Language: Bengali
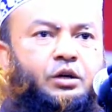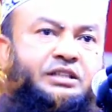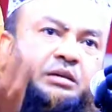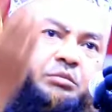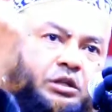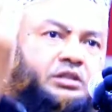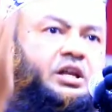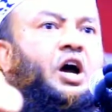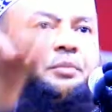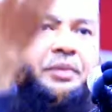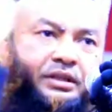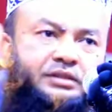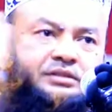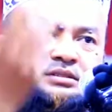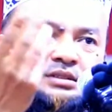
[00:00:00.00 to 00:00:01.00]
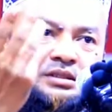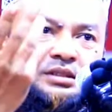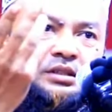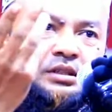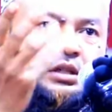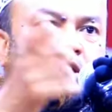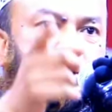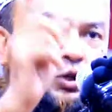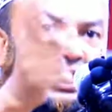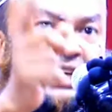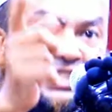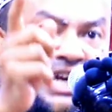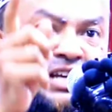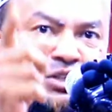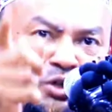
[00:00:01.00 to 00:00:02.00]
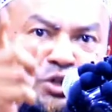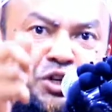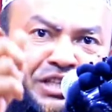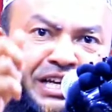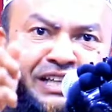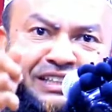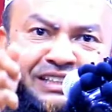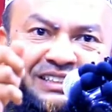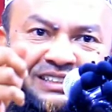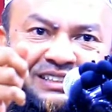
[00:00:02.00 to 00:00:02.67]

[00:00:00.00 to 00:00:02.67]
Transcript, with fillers: কথা বলতে হবে শুনেছেন কোনোদিন